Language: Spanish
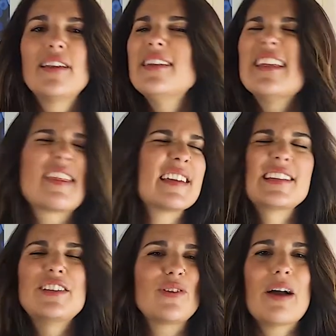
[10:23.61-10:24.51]

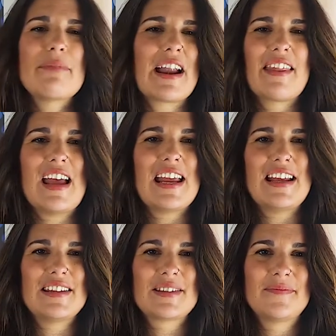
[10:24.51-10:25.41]
Necesito cambiar de
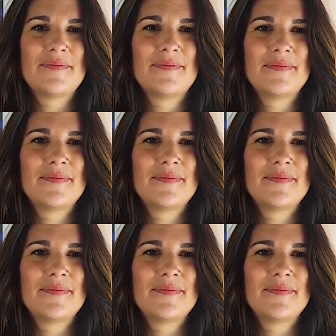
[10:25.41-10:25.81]
aires.